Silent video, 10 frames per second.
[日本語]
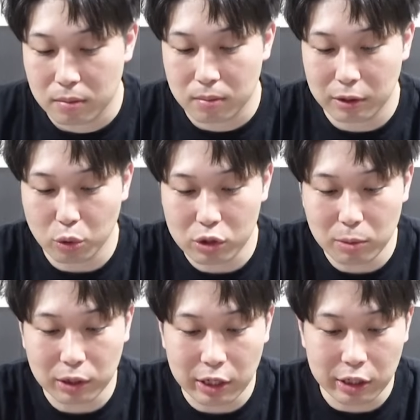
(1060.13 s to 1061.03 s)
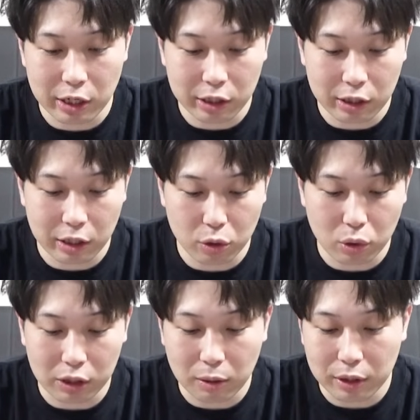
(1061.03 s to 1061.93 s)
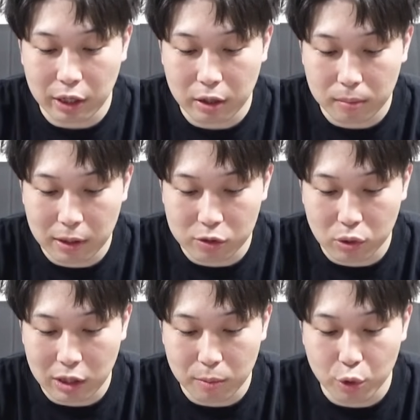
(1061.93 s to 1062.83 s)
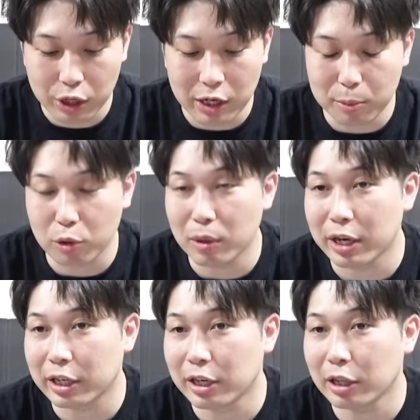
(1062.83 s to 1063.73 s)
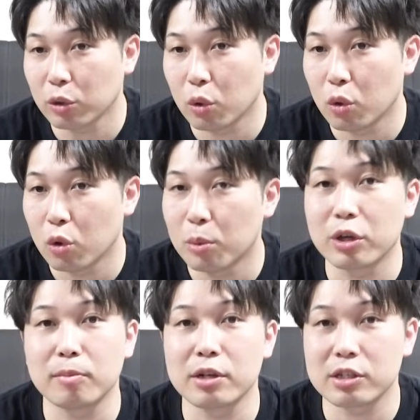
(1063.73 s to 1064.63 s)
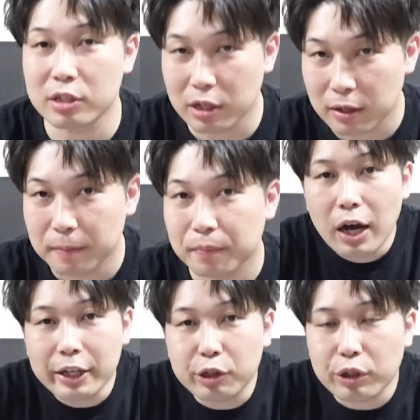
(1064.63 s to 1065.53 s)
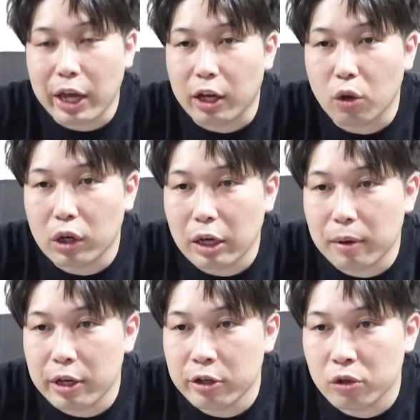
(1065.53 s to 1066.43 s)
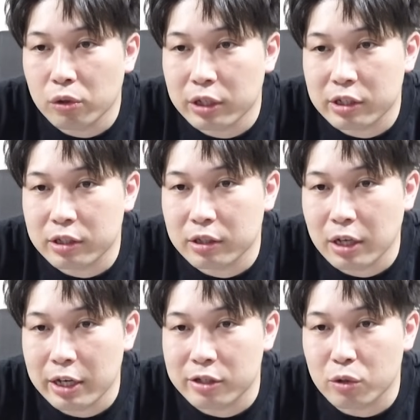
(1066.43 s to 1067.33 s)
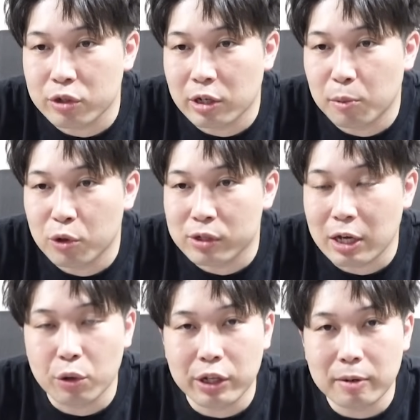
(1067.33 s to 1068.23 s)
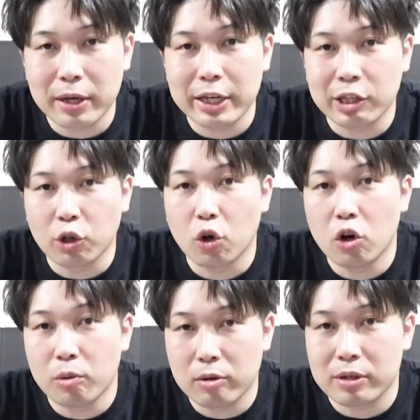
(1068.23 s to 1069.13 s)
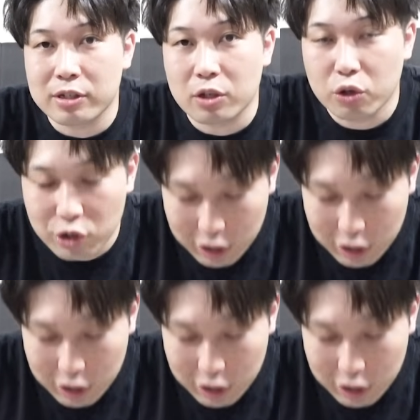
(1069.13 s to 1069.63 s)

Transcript: まあ、どうしても足りてないっていう方はね、まあそこら辺も選ぶのもありかなと思いました。はい、ということで、今回は以上です。はい、少しでも参考になればいいと思います。ご視